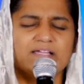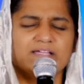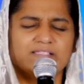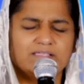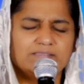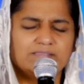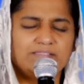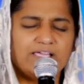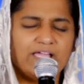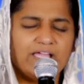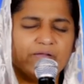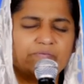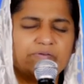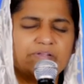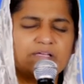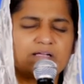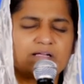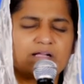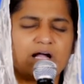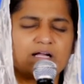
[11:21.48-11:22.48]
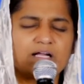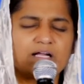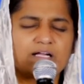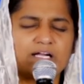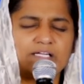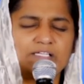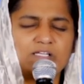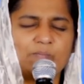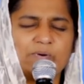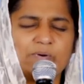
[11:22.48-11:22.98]
இது தேவனுக்காக
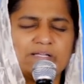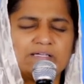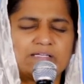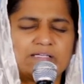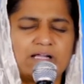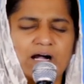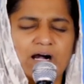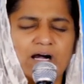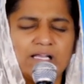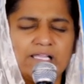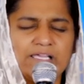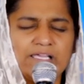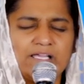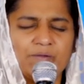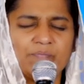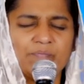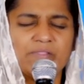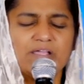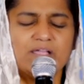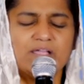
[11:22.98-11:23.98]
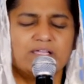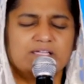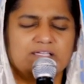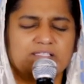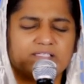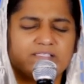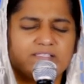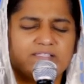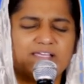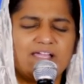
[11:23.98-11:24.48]
கட்டப்படுகிற ஆலயம்
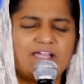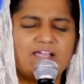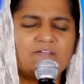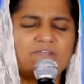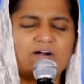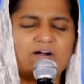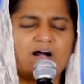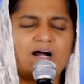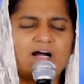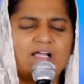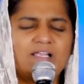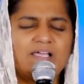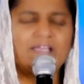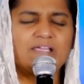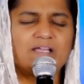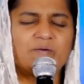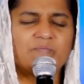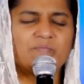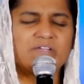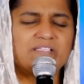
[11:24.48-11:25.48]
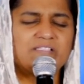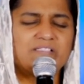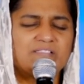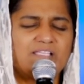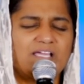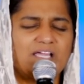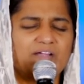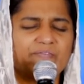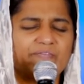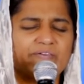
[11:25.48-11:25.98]
இது தேவ ஆலயம் இது
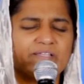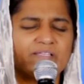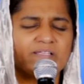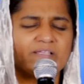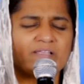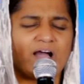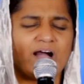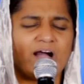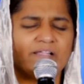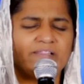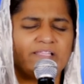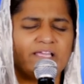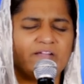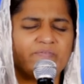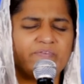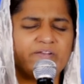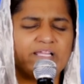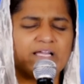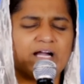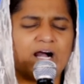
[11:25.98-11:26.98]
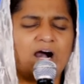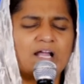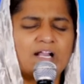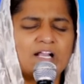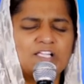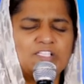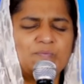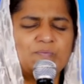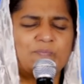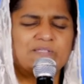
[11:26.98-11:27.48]
தேவன் தேவனை
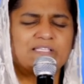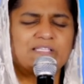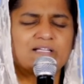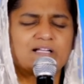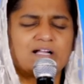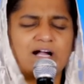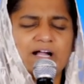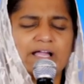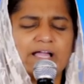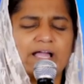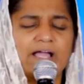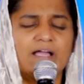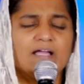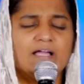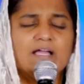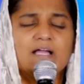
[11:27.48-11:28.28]
ஆராதிப்பதற்காக